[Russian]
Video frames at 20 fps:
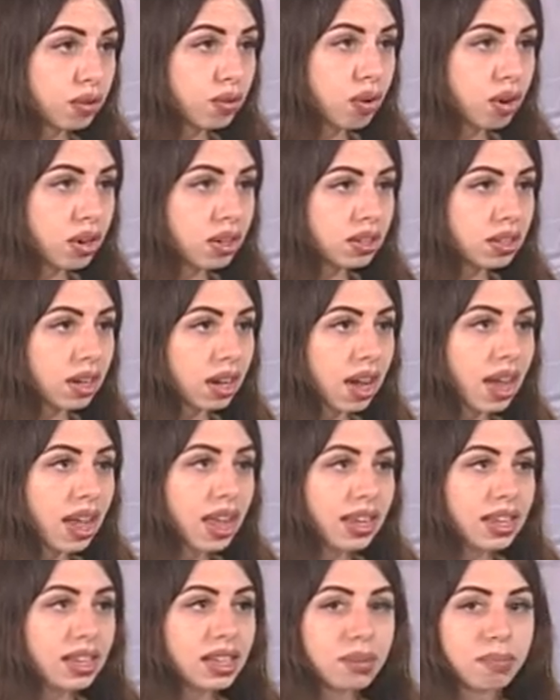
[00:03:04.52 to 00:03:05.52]
города,
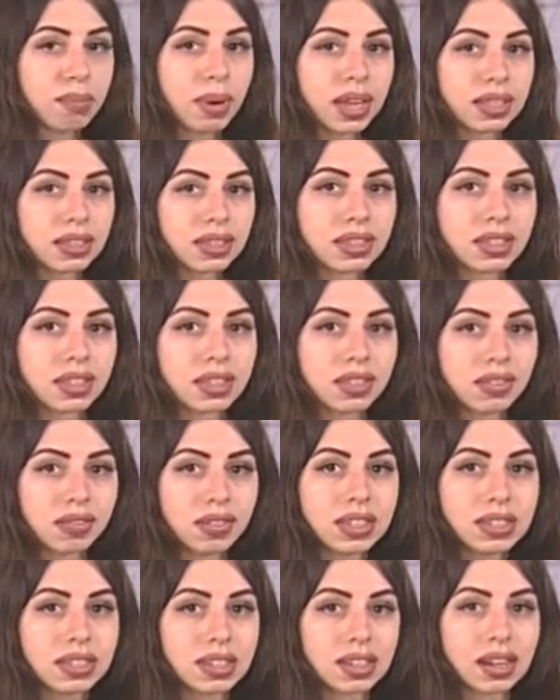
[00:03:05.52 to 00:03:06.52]
и ребята
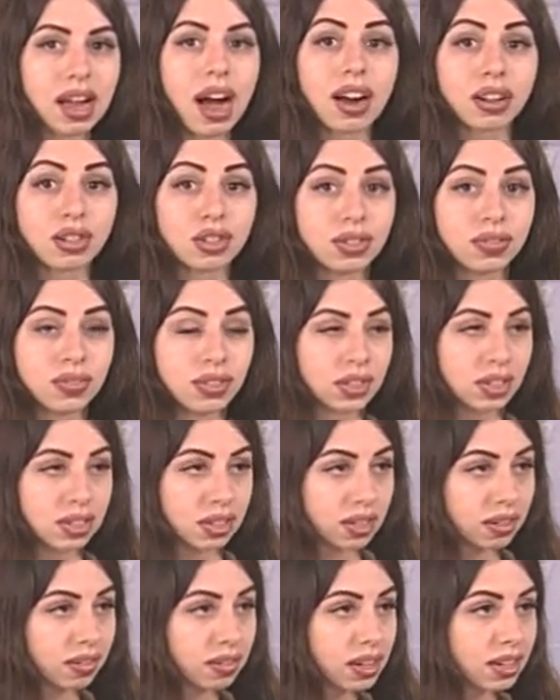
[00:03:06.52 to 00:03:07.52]
действительно
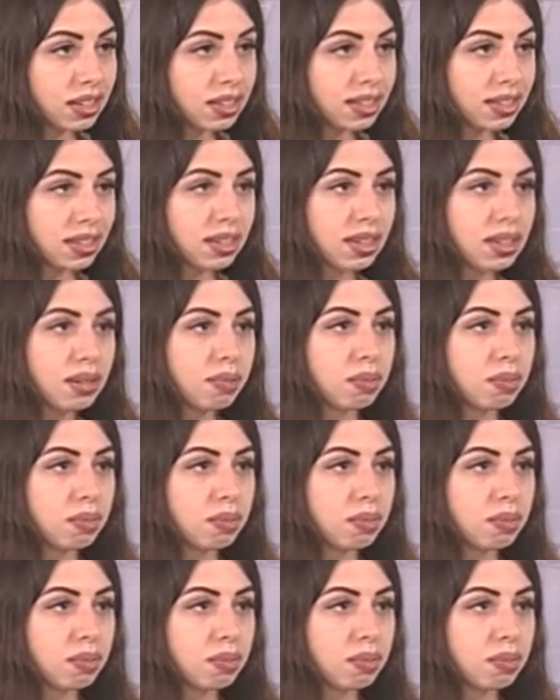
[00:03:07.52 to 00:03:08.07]
активизировались, и